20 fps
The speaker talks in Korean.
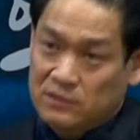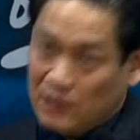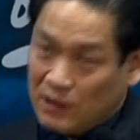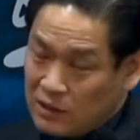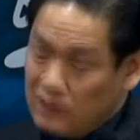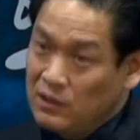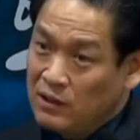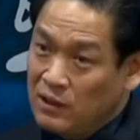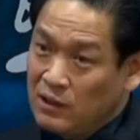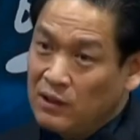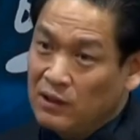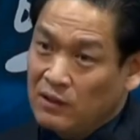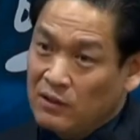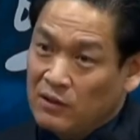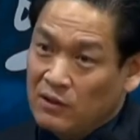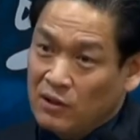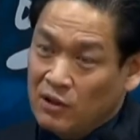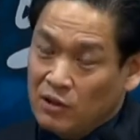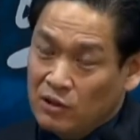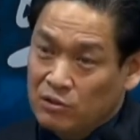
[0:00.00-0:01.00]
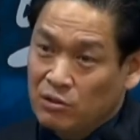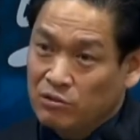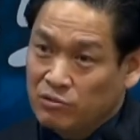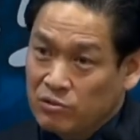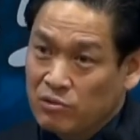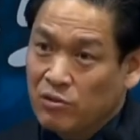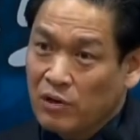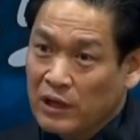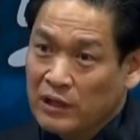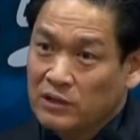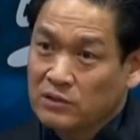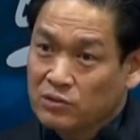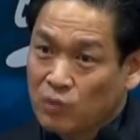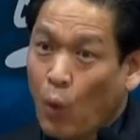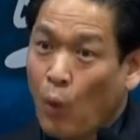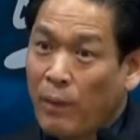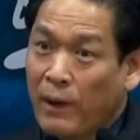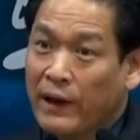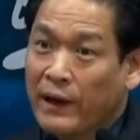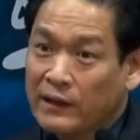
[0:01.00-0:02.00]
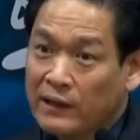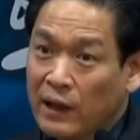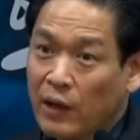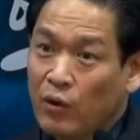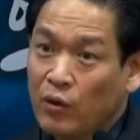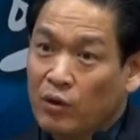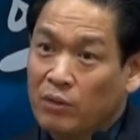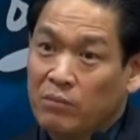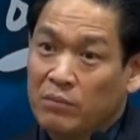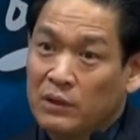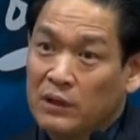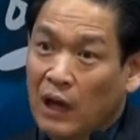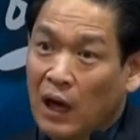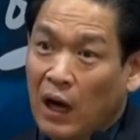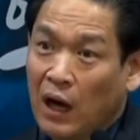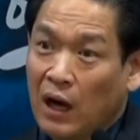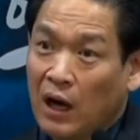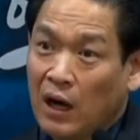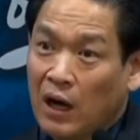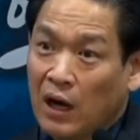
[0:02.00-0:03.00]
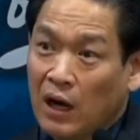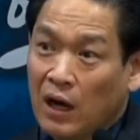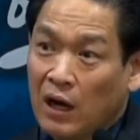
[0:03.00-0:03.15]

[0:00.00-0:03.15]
자 이게 더들러 가는 고발의 내용입니다.